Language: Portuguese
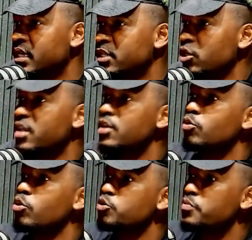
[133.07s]
Só que em
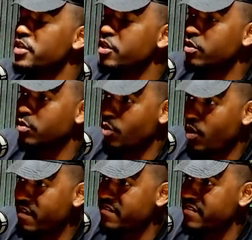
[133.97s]

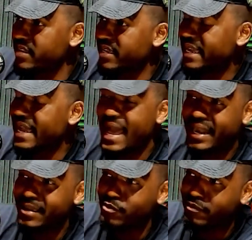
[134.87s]
2009,
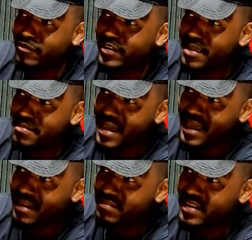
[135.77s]
cara, eu fiquei
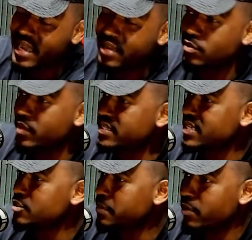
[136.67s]
maravilhado com o
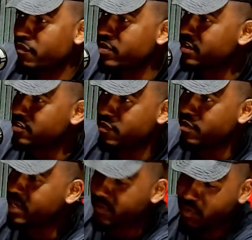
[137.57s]
exército porque eu fui nas,
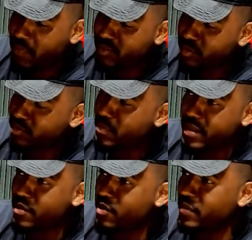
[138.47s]
na formatura do meu
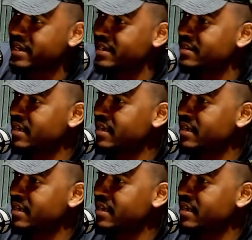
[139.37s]
irmão, mano.